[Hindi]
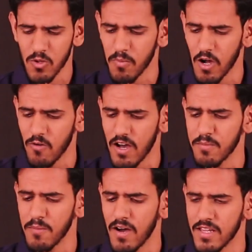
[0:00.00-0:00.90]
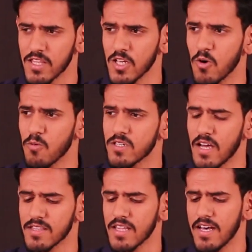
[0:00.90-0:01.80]
तुम भगवान में मानती हो वो
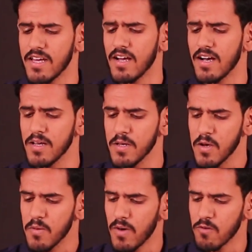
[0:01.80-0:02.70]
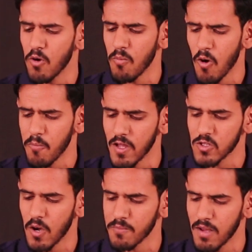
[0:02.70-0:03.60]
जानता है ना पर वो
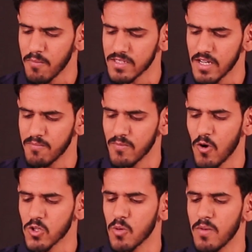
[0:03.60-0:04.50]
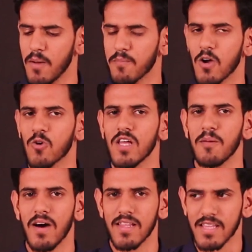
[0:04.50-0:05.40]
मोहब्बत को अपना मज़हब और तुम्हें अपना
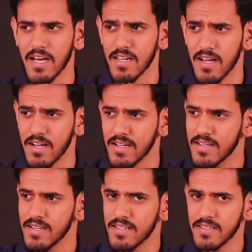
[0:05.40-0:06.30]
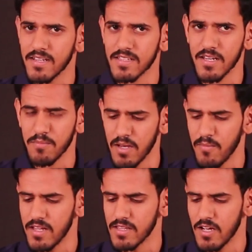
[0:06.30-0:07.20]
खुदा मानता है ना जैसे
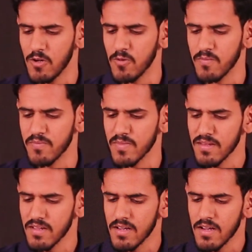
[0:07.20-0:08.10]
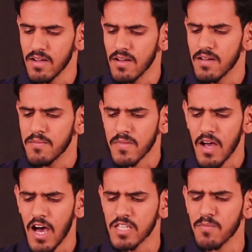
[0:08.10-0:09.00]
मैं मानता हूँ
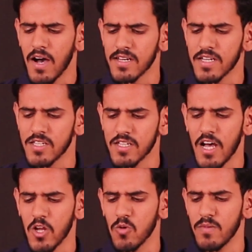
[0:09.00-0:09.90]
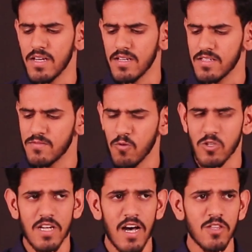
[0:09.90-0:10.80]
आसमान के सितारों में
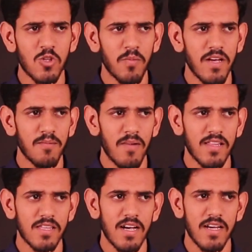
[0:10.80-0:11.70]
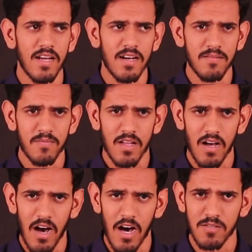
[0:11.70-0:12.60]
वो चांद तुम्हें ही मानता है ना
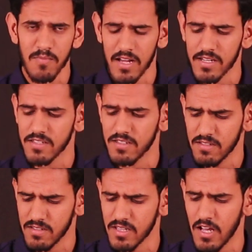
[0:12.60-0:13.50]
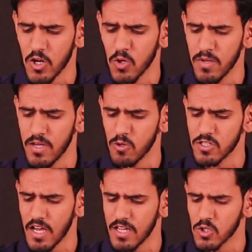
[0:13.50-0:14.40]
आसमान के सितारों में वो
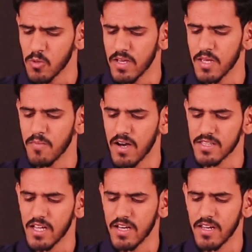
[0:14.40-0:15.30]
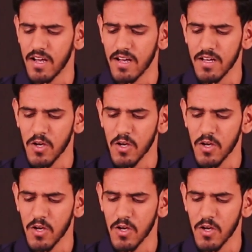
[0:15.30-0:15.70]
चांद तुम्हें ही मानता है ना